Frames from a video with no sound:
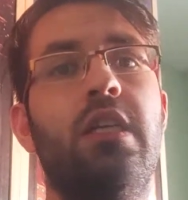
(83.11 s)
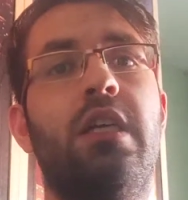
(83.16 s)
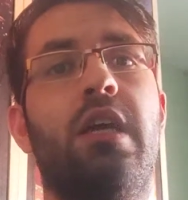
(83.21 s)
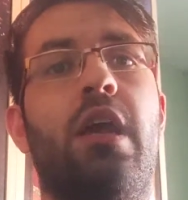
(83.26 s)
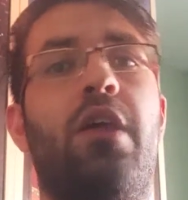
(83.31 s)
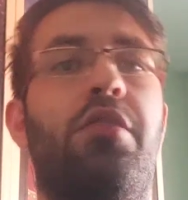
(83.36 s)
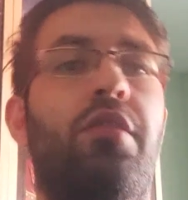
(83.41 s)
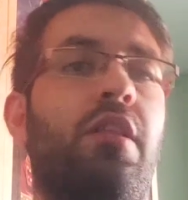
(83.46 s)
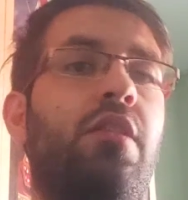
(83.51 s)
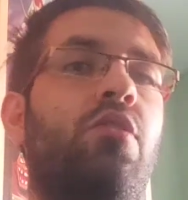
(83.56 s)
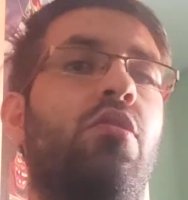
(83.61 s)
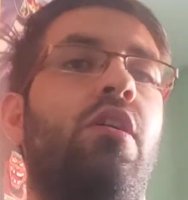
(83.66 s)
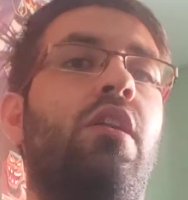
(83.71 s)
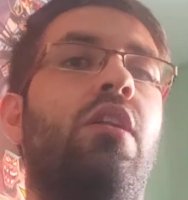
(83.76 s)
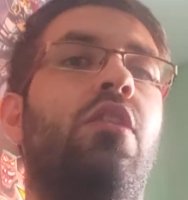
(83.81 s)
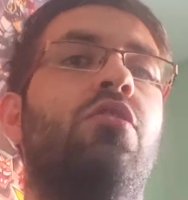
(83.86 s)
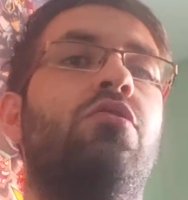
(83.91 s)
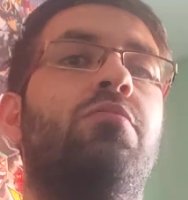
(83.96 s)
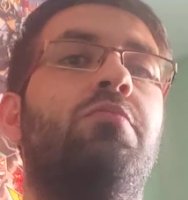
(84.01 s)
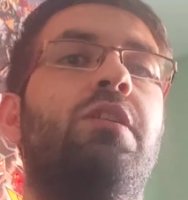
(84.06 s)
excepto
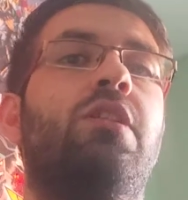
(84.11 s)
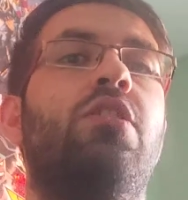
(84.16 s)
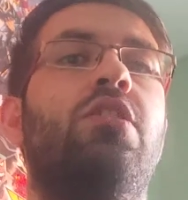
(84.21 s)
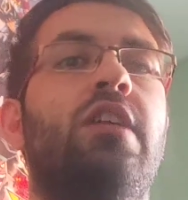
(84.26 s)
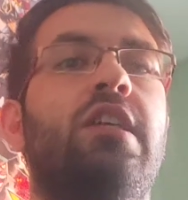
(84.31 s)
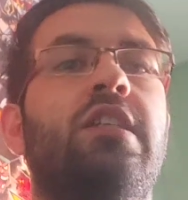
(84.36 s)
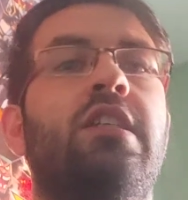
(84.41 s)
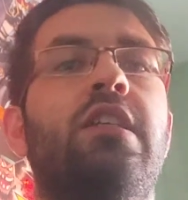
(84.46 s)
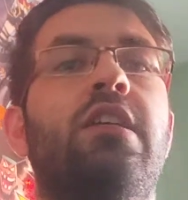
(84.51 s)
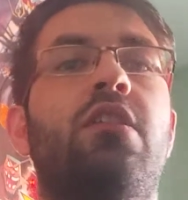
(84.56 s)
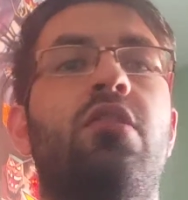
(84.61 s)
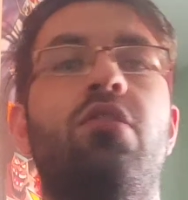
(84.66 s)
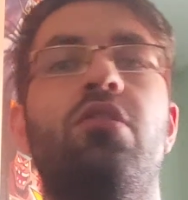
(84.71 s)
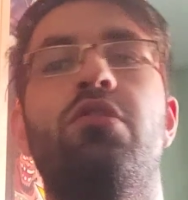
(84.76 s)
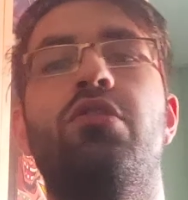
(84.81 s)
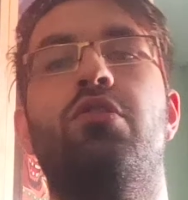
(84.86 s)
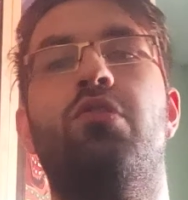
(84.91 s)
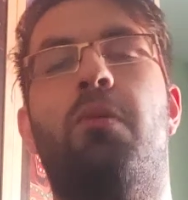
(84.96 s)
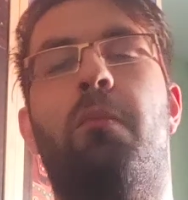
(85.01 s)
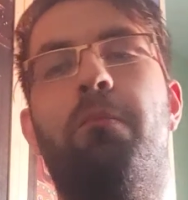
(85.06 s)
en los vídeos así
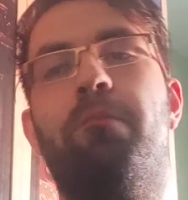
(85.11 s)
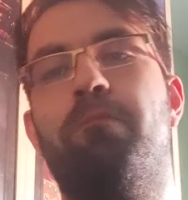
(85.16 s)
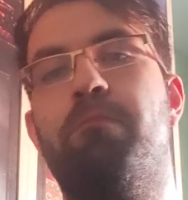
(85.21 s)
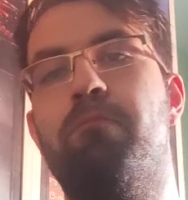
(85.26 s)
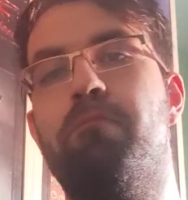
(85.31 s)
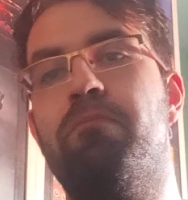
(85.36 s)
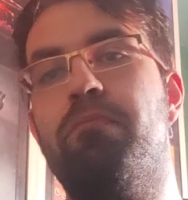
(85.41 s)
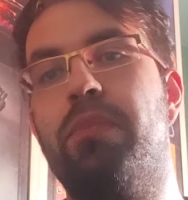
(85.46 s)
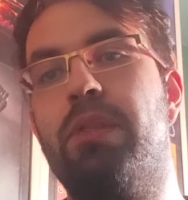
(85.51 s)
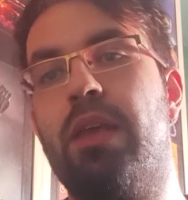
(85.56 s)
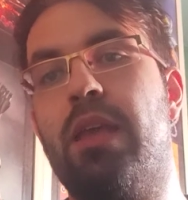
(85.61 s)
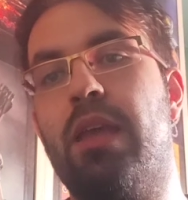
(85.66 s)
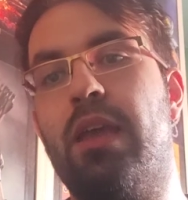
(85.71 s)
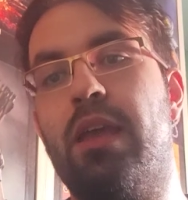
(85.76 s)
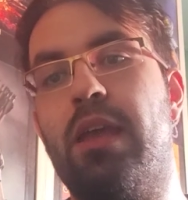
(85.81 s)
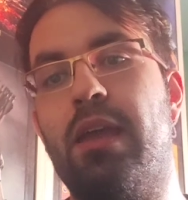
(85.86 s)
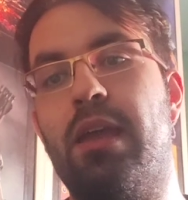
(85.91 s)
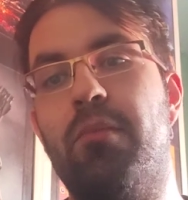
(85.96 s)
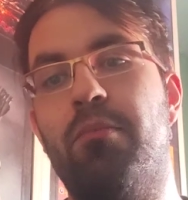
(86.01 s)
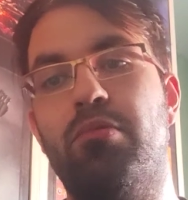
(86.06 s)
rollo
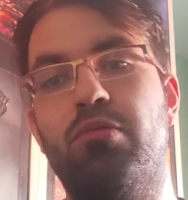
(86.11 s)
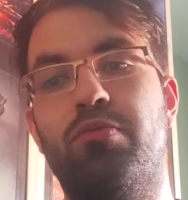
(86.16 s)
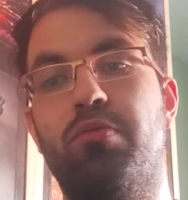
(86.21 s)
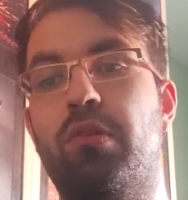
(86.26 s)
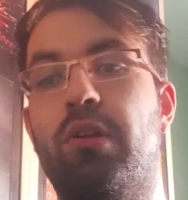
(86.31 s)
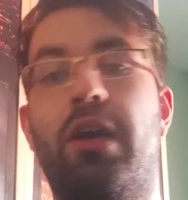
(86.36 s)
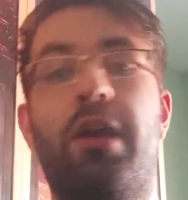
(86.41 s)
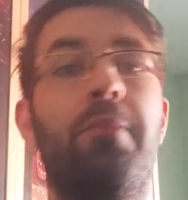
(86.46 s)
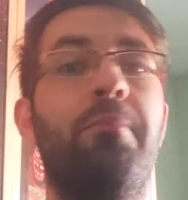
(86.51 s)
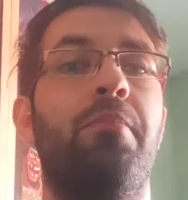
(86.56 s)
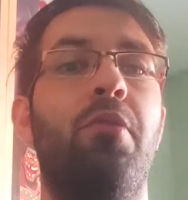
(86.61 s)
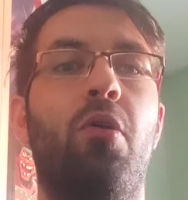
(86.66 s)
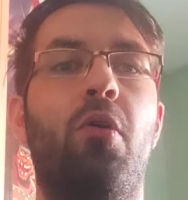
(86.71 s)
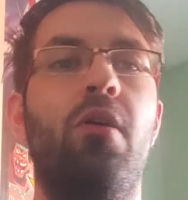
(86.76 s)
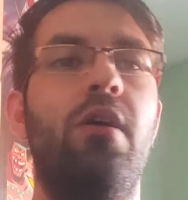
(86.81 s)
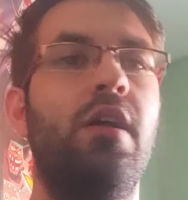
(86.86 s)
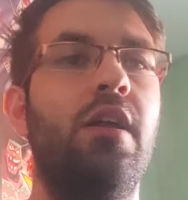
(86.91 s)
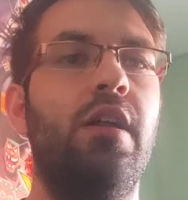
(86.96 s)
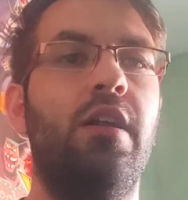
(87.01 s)
de, pues por ejemplo,